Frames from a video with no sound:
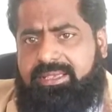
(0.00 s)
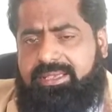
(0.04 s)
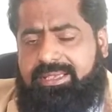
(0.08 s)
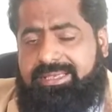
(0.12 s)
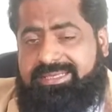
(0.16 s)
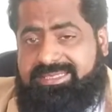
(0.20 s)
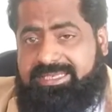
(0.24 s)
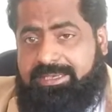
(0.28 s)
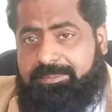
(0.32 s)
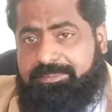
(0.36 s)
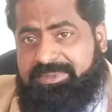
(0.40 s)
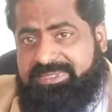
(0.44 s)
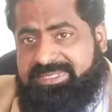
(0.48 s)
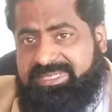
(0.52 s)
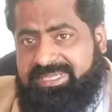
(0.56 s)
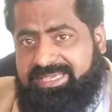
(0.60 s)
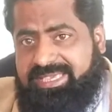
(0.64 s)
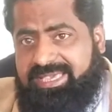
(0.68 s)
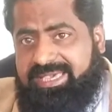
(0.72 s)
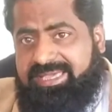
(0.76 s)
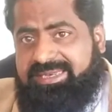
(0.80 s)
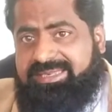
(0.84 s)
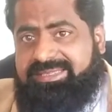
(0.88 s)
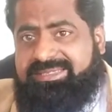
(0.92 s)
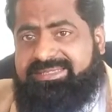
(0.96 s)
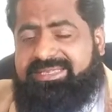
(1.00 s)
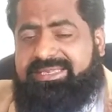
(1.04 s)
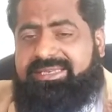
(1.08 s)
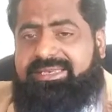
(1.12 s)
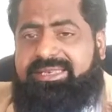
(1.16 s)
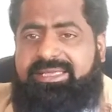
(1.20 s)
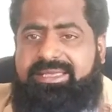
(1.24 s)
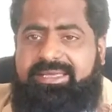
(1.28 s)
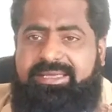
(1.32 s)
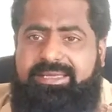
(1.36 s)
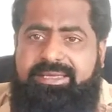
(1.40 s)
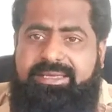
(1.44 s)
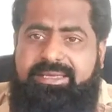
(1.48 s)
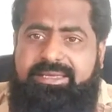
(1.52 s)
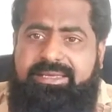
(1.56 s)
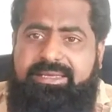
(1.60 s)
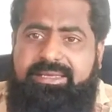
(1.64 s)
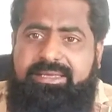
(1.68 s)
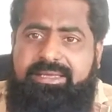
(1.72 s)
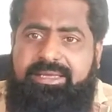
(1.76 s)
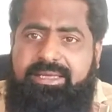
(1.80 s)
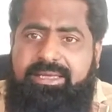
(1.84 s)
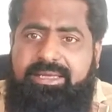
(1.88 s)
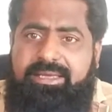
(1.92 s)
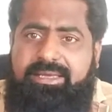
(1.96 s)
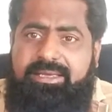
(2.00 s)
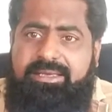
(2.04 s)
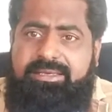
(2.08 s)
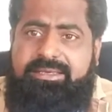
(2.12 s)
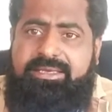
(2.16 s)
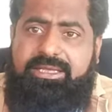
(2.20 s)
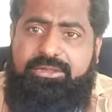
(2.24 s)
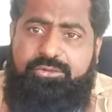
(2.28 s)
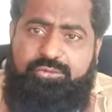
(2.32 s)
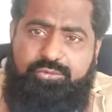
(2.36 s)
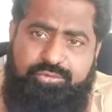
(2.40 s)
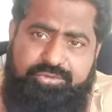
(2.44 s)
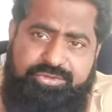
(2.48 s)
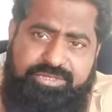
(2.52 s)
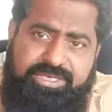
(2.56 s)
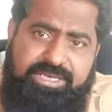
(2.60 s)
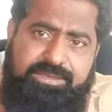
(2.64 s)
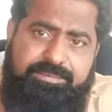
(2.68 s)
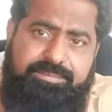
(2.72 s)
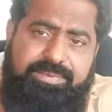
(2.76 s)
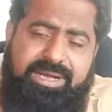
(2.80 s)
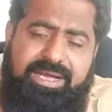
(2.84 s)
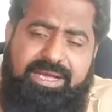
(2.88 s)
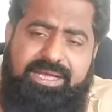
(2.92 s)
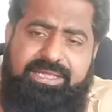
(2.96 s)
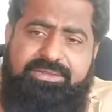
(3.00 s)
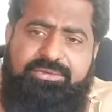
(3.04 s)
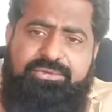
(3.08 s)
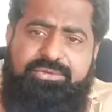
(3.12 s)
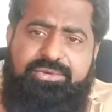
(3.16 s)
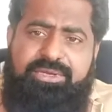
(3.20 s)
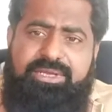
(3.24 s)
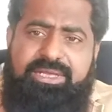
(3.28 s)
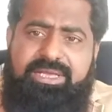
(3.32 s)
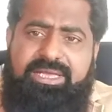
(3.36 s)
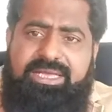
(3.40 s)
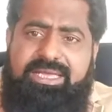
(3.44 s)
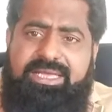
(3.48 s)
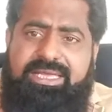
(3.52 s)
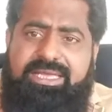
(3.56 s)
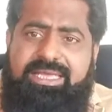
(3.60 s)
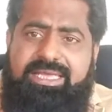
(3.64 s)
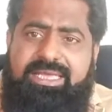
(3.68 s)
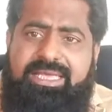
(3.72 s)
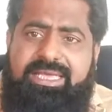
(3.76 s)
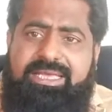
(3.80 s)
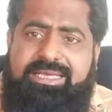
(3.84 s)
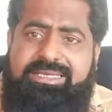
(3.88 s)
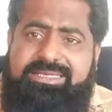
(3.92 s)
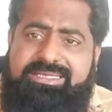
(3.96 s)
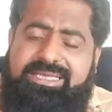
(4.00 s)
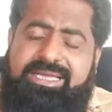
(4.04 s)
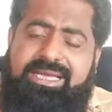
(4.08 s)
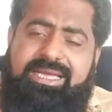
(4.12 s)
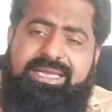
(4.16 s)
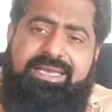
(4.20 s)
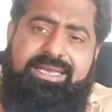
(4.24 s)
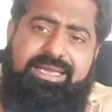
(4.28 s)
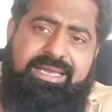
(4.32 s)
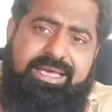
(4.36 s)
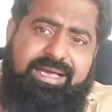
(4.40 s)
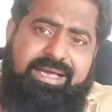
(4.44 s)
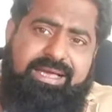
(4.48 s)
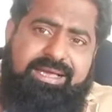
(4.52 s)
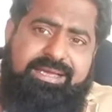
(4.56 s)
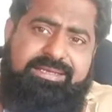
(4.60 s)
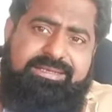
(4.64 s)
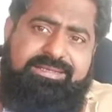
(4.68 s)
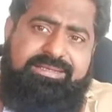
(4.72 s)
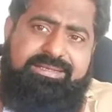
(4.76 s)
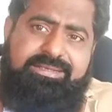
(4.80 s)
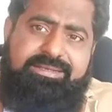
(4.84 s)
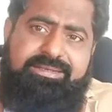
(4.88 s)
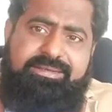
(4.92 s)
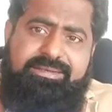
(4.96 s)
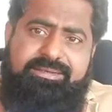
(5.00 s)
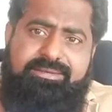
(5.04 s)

इसके पीछे क्या रीज़न है या दूसरी बात जो है कि इसका इलाज